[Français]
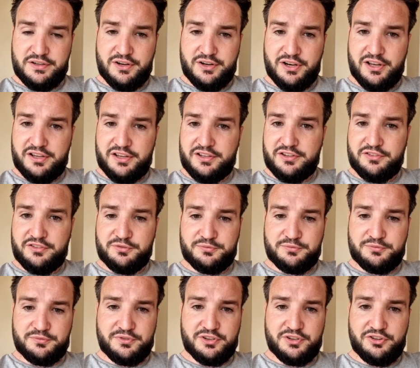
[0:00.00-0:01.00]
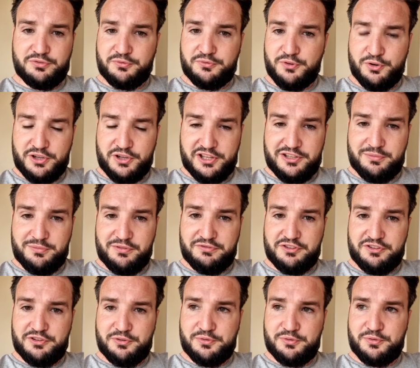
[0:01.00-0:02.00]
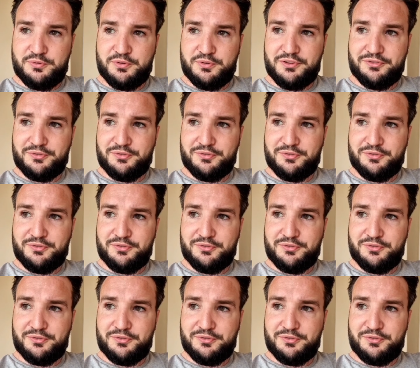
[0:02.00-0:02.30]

Voilà, ils ont, ils ont regardé mes vidéos,